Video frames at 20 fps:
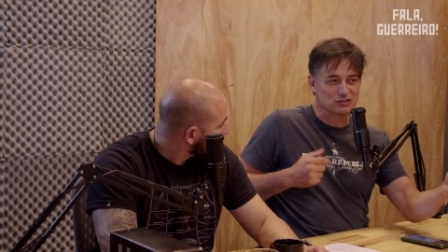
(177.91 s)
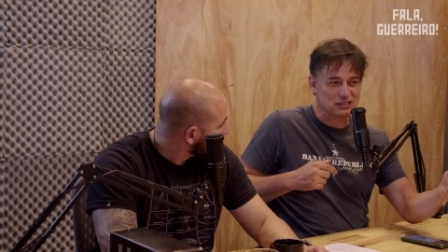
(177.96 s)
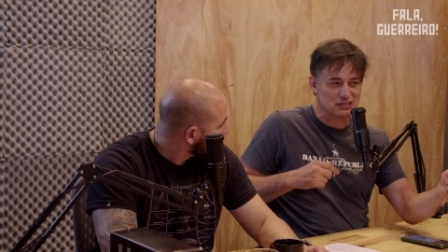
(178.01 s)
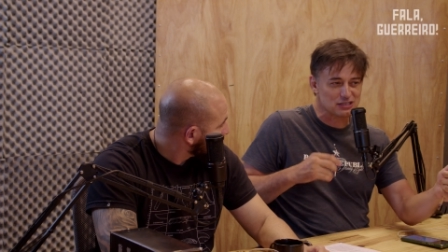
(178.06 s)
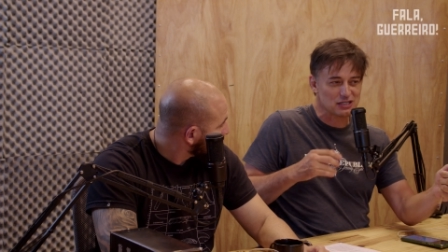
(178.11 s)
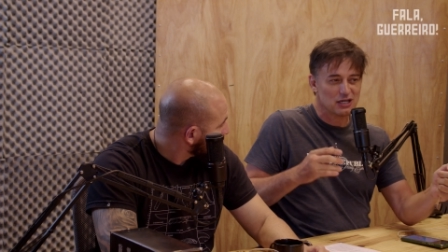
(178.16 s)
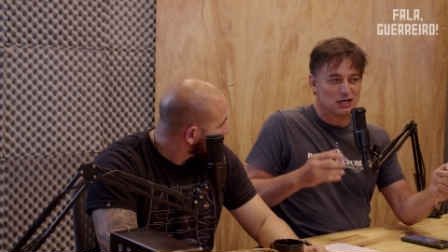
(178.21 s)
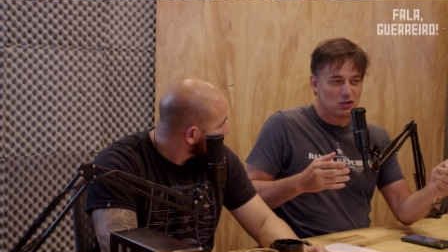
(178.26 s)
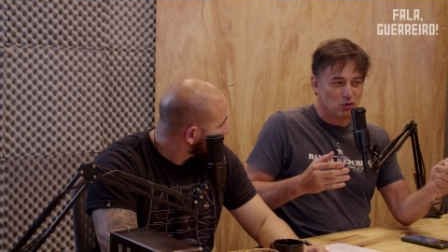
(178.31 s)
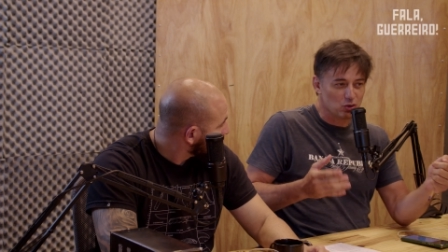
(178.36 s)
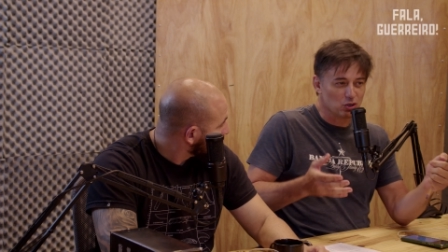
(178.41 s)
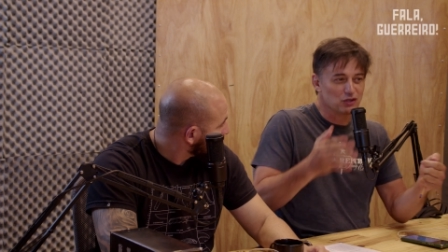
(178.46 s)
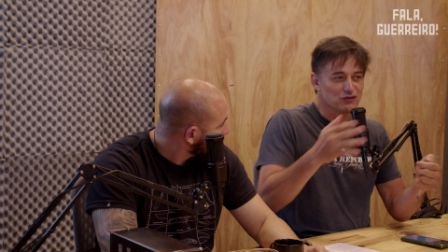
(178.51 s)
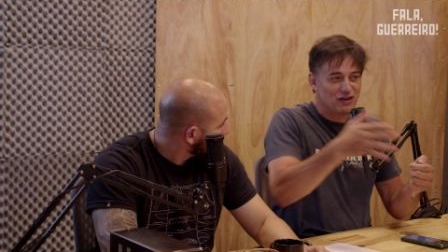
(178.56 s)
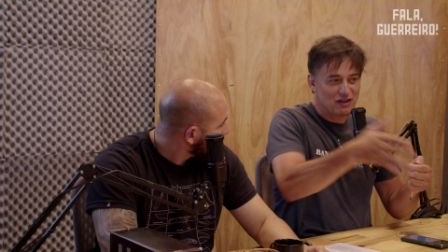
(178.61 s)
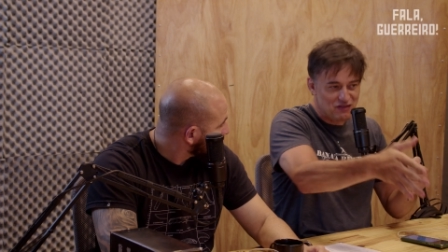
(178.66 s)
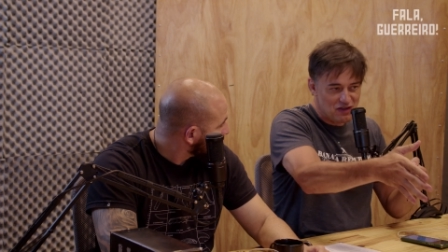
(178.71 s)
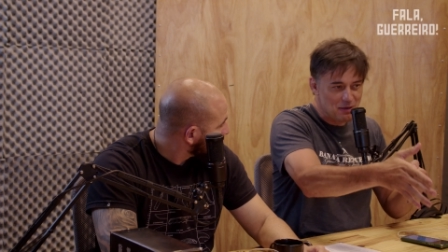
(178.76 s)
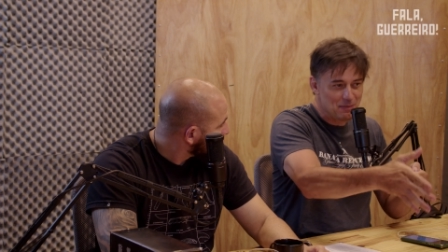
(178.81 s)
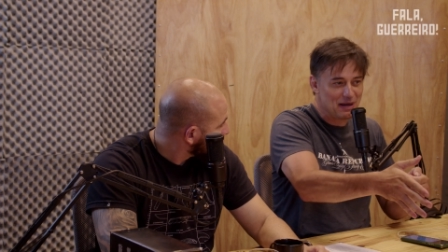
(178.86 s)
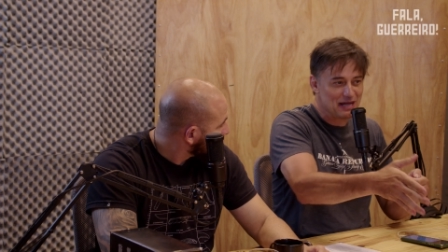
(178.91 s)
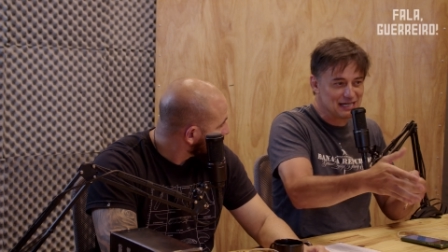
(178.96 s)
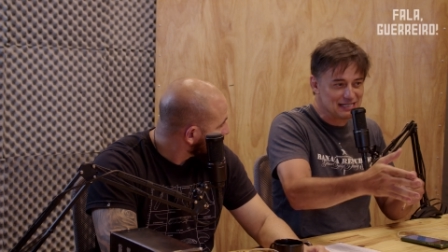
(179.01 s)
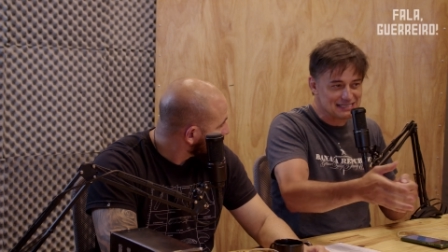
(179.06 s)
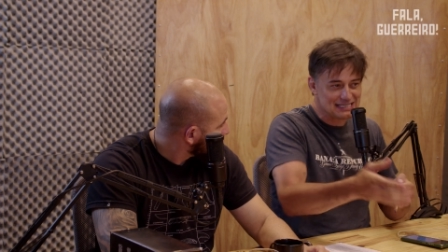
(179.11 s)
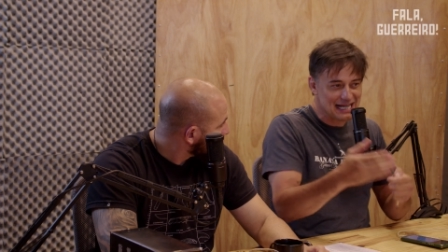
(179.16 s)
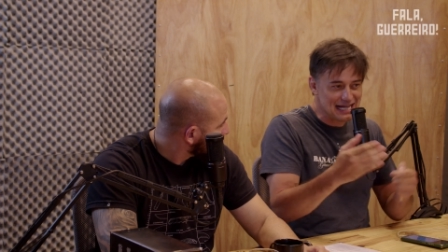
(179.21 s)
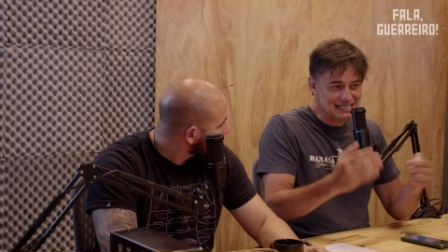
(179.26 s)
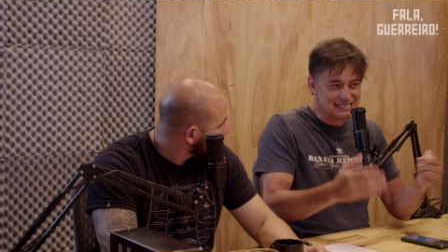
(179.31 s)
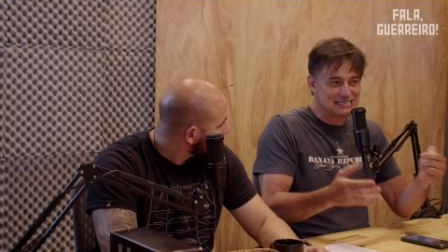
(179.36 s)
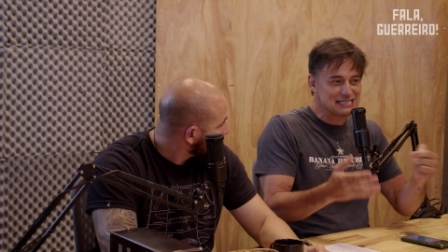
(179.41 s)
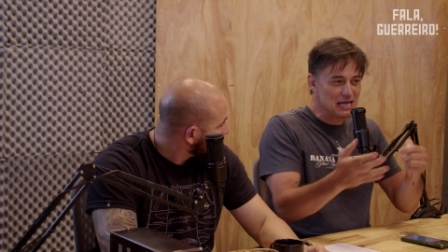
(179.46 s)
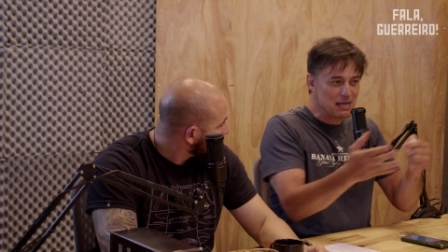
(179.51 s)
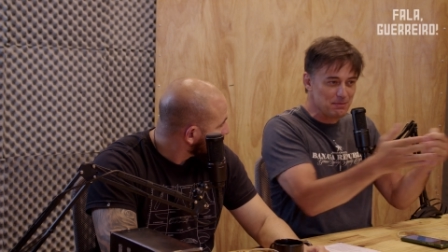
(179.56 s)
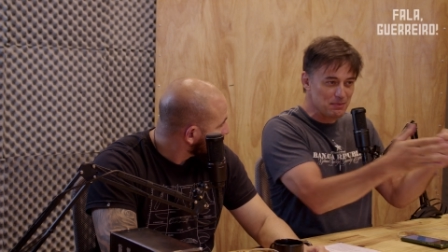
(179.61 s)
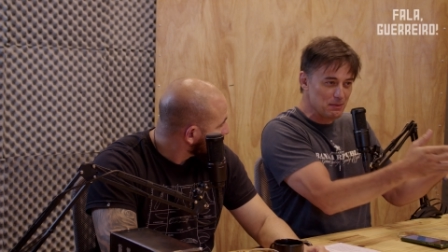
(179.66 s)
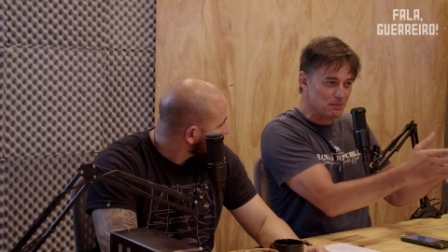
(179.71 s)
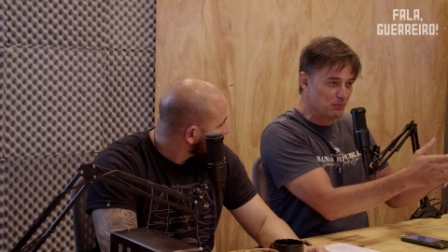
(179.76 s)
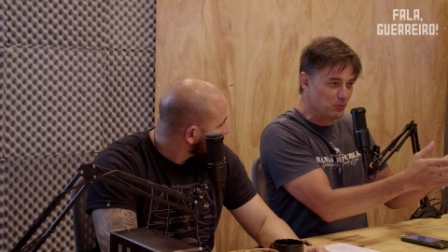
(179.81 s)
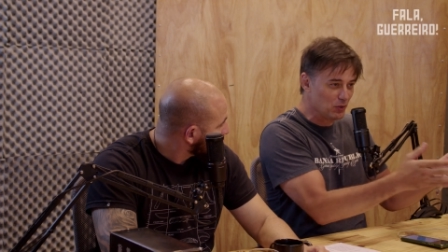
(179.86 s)
Vocês, quando vai verbalizar é
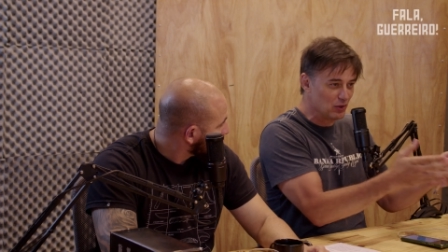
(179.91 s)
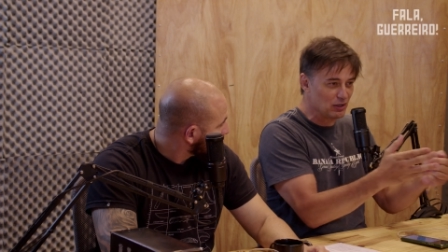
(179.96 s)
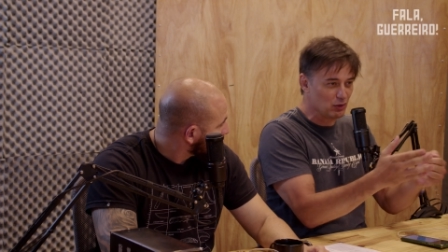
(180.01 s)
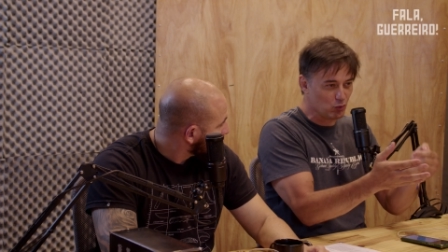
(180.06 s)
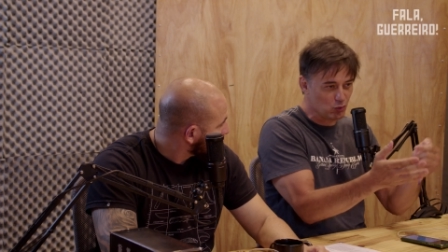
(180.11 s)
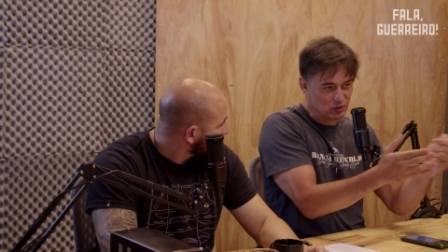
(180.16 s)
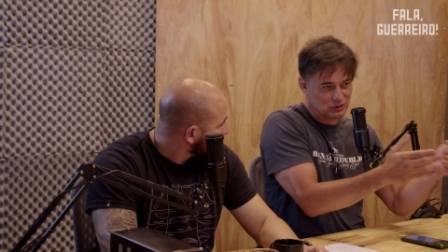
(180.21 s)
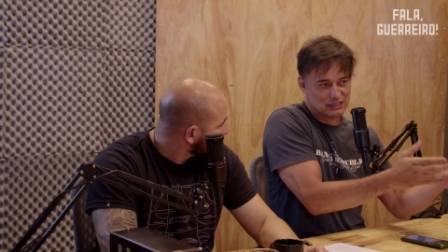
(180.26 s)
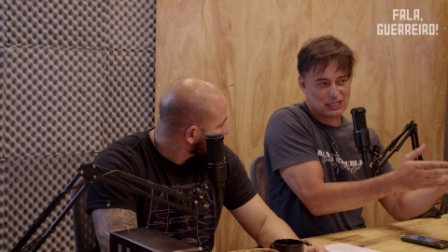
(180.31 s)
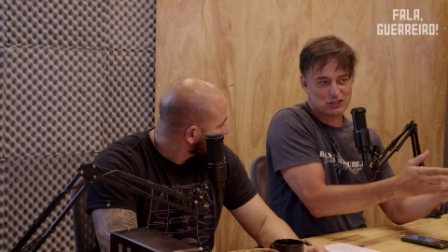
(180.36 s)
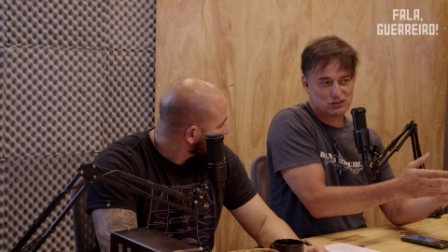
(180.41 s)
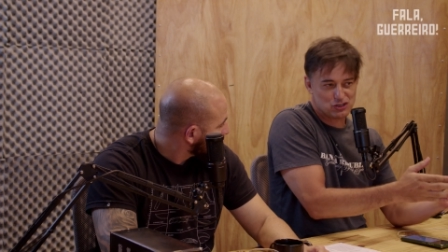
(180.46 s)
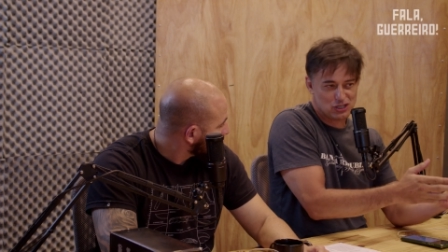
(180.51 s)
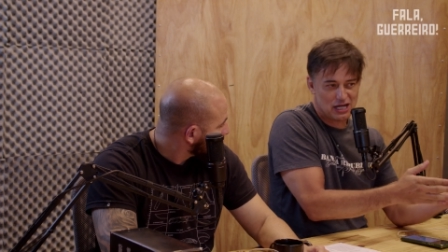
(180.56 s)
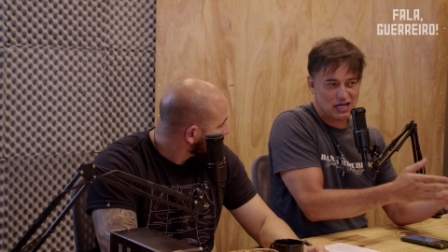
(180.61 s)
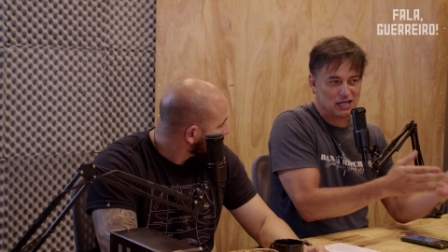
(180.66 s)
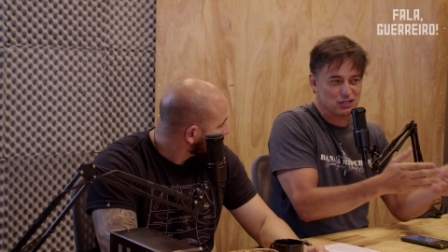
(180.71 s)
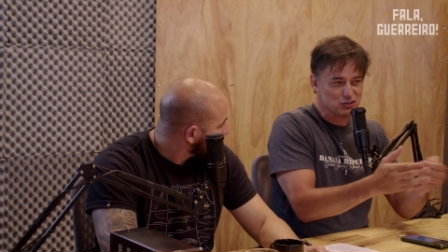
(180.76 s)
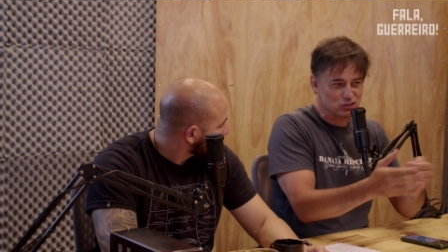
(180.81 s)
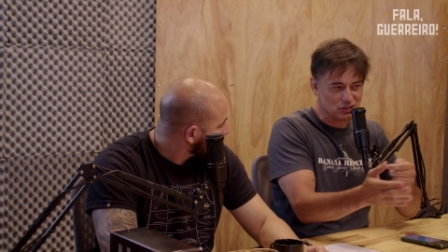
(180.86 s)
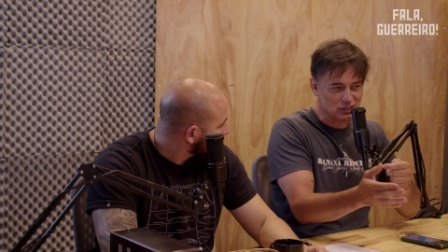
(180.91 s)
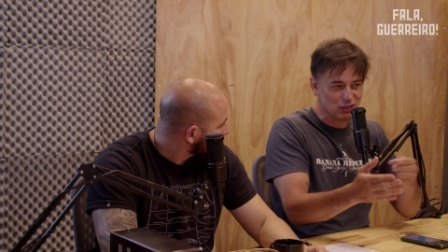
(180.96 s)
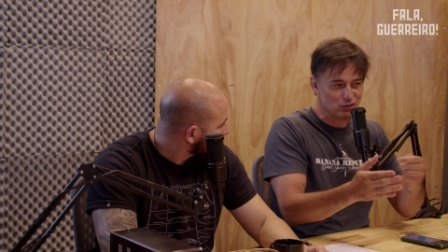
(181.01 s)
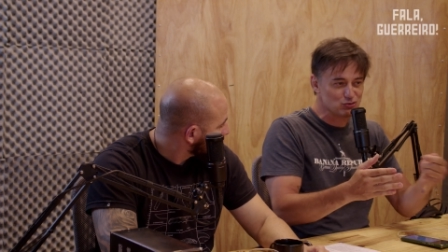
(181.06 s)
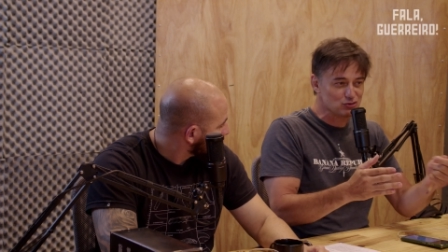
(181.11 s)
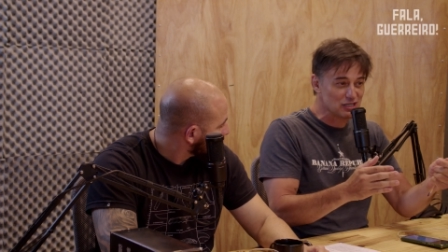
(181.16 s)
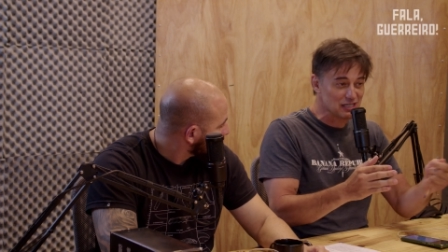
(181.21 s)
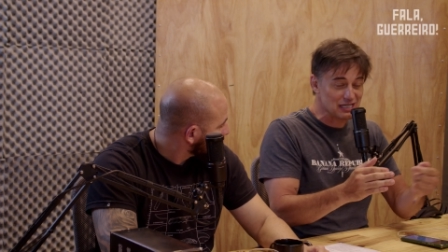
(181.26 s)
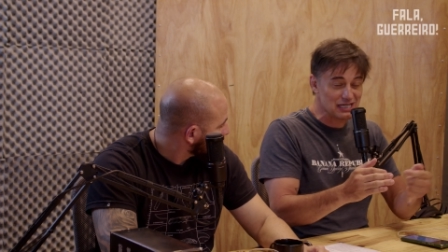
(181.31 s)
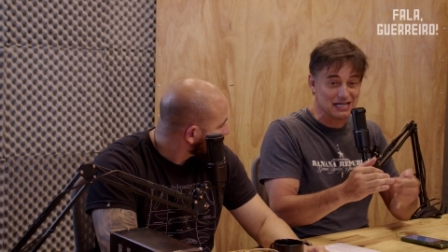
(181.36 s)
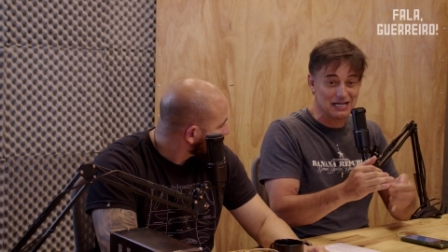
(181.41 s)
sempre, pô, contra a gente e tal, não sei o quê.